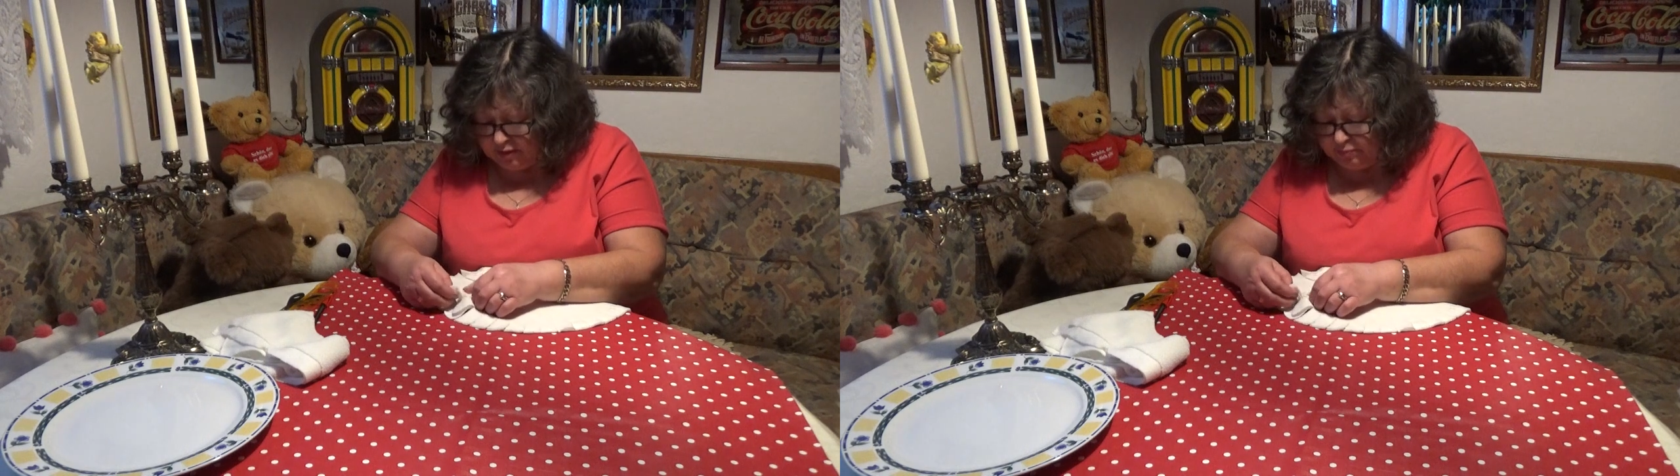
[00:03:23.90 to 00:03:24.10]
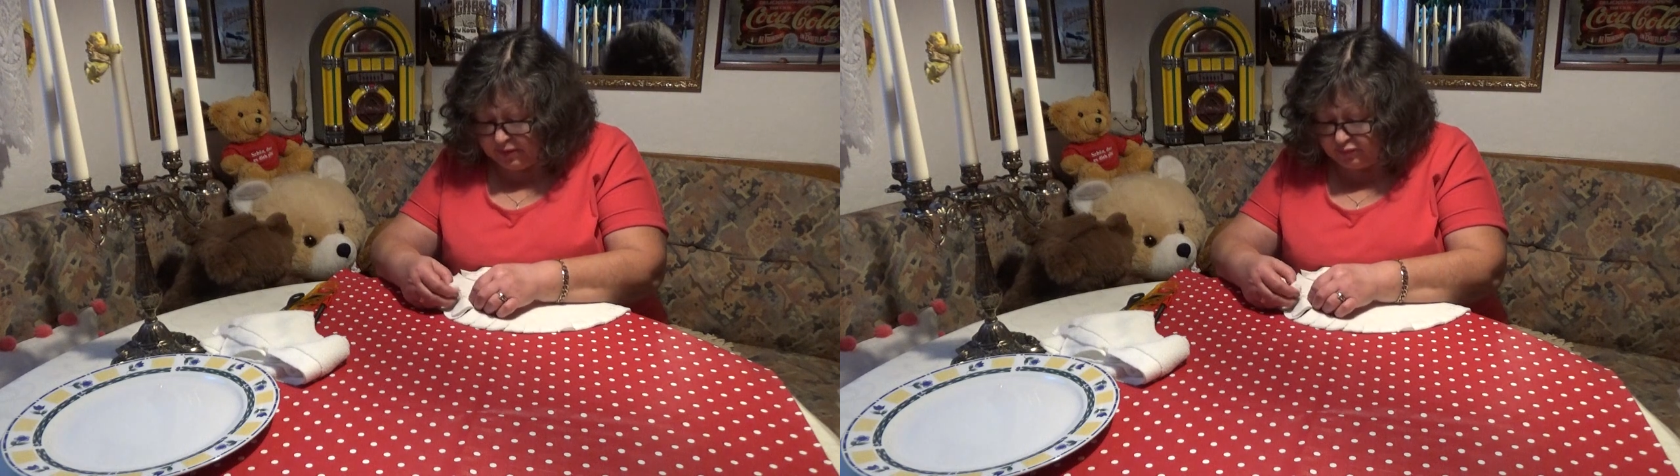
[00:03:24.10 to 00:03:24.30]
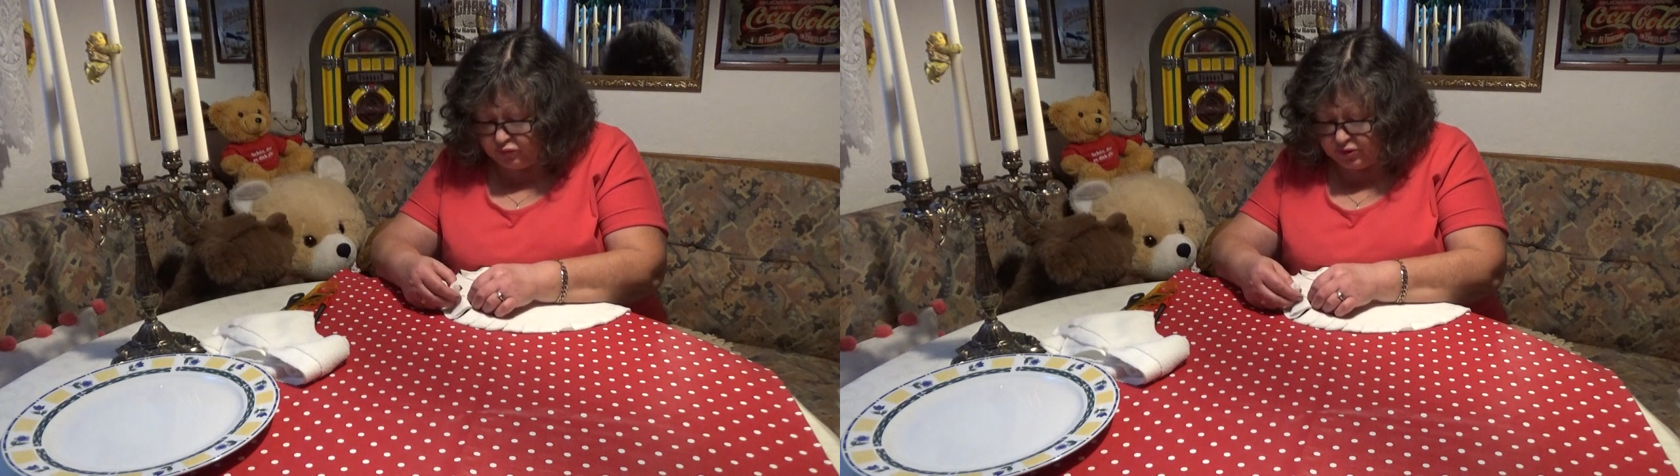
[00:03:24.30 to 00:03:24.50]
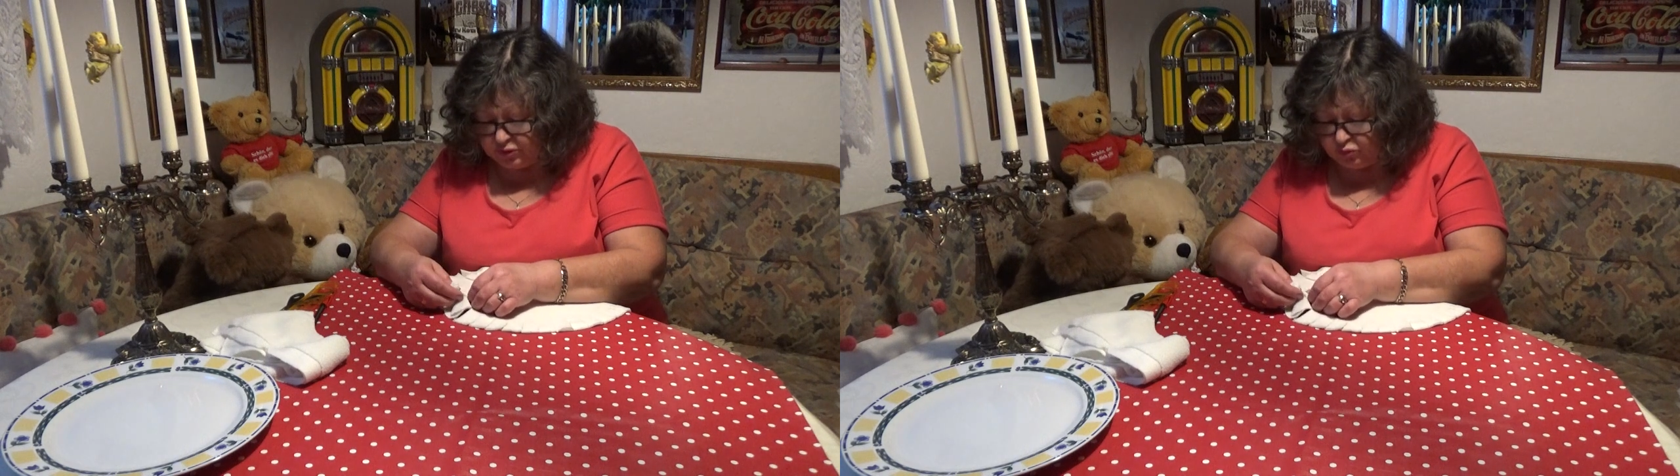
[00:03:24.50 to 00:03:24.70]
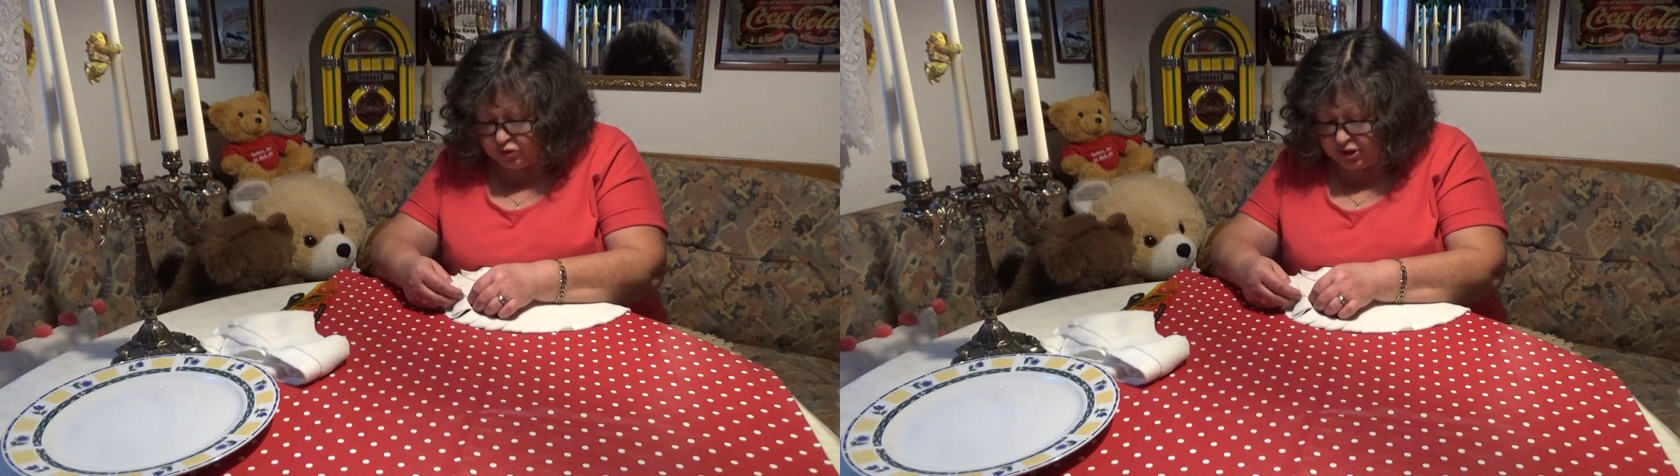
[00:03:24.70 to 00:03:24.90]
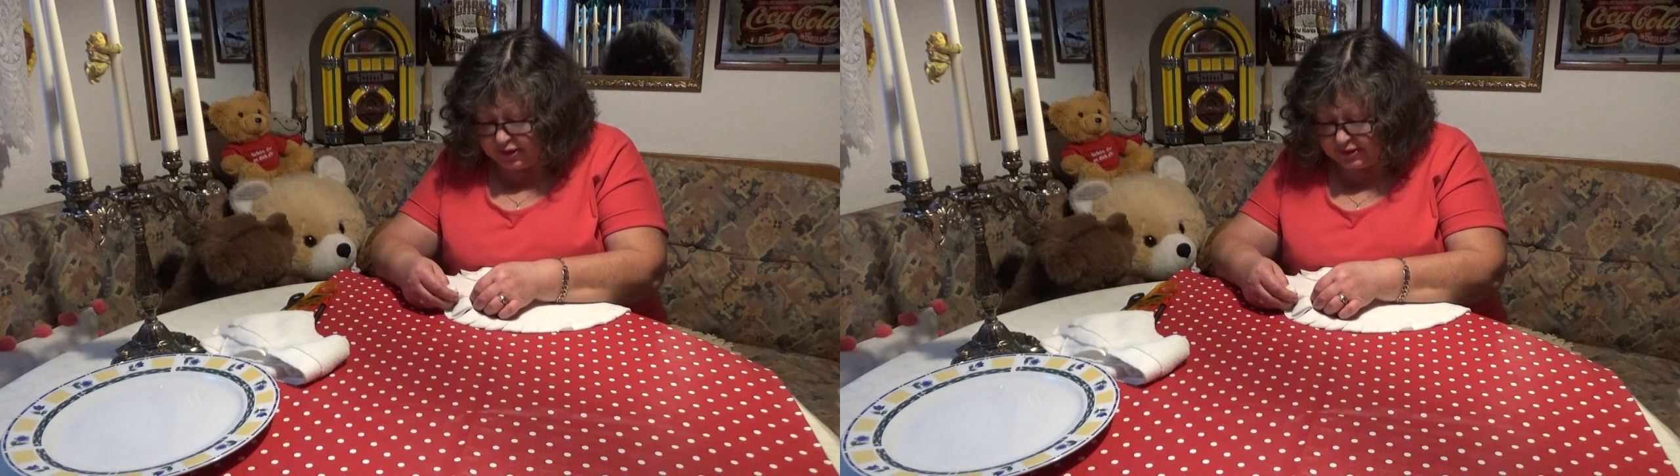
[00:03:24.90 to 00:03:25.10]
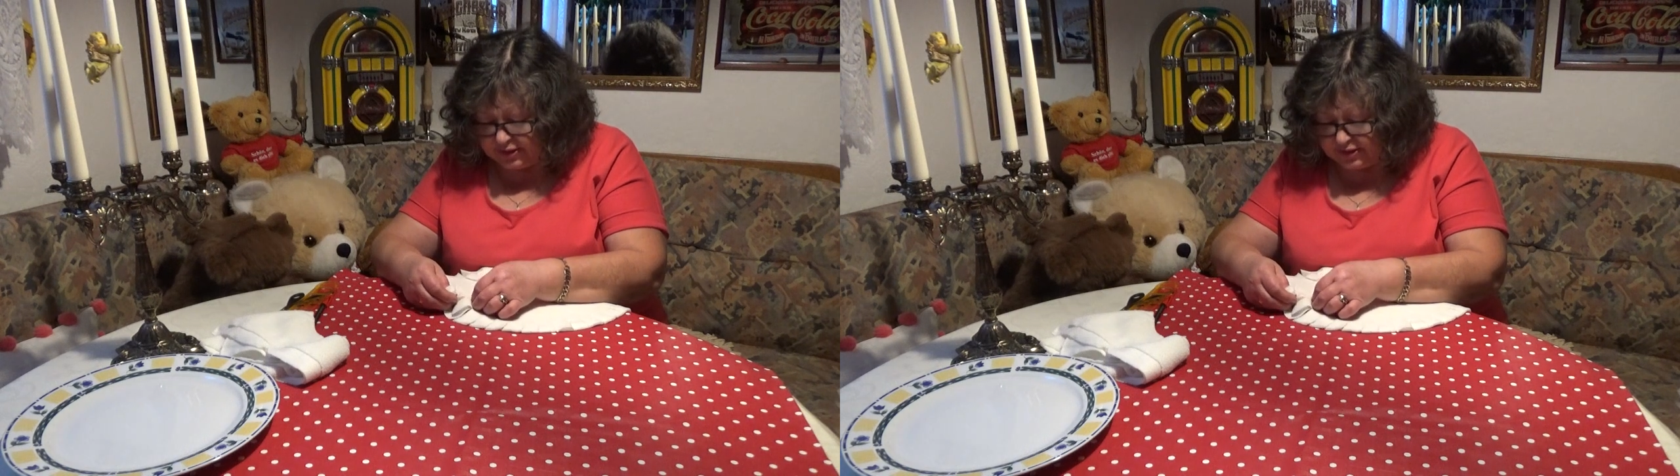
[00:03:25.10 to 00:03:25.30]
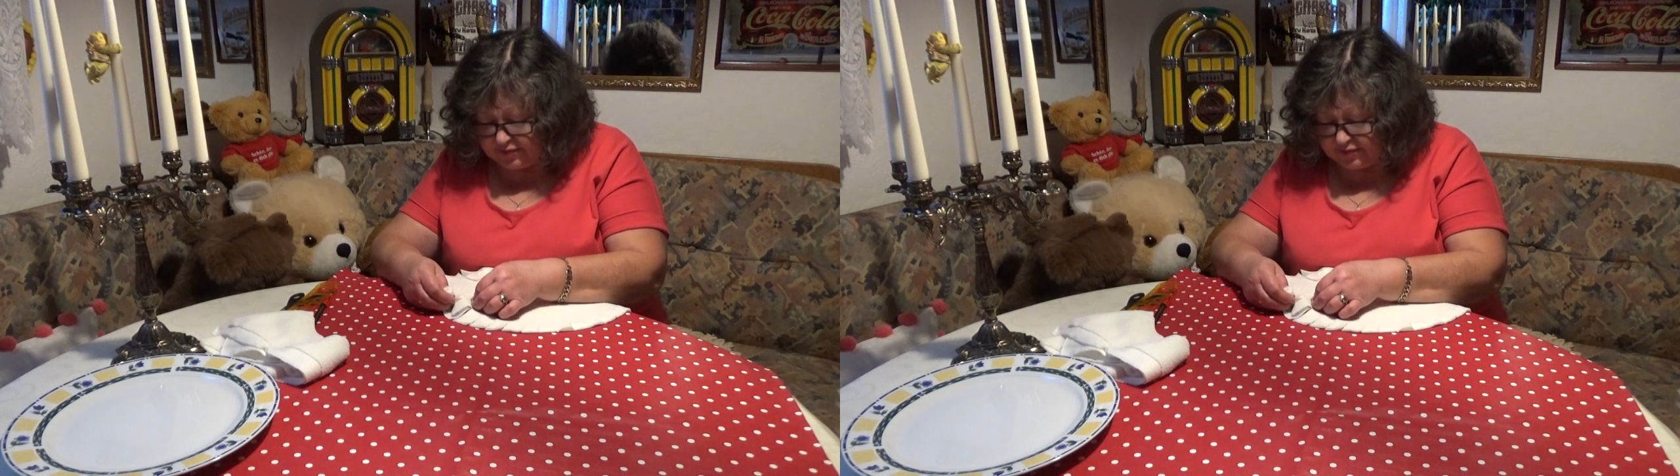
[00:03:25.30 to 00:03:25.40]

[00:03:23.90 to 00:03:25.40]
Первый узелок желательно